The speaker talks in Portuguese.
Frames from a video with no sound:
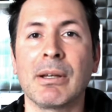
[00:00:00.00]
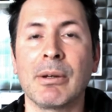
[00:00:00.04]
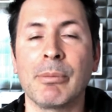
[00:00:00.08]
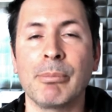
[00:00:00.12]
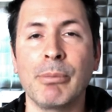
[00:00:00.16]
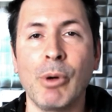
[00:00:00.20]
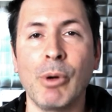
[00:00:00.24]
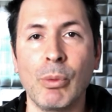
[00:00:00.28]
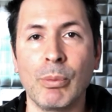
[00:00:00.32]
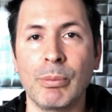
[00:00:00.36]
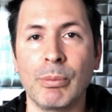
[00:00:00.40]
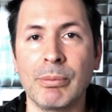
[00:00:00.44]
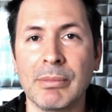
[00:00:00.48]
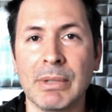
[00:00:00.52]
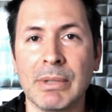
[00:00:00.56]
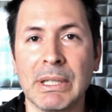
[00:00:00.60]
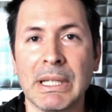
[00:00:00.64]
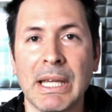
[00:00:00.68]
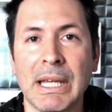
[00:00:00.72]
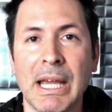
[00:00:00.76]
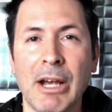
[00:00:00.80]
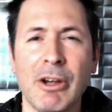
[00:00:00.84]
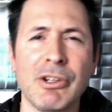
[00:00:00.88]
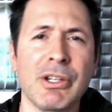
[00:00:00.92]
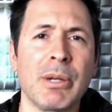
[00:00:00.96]
Bom,
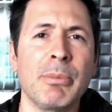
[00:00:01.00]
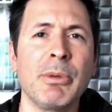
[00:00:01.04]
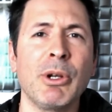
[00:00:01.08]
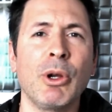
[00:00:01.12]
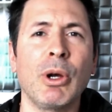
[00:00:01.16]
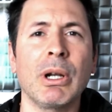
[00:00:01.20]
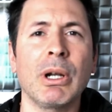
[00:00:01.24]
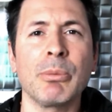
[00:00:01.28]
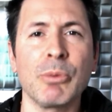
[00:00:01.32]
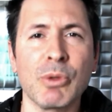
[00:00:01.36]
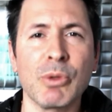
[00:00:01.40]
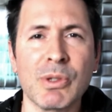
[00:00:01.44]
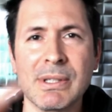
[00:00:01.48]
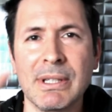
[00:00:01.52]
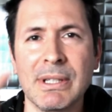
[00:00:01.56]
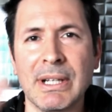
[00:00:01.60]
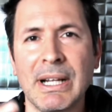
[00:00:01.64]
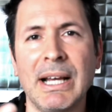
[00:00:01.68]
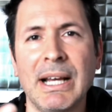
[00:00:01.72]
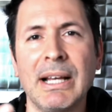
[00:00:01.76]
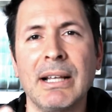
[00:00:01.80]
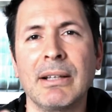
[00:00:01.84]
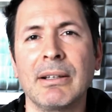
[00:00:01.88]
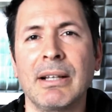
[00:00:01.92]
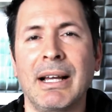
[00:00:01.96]
eu acho que é melhor eu
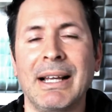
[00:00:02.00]
mostrar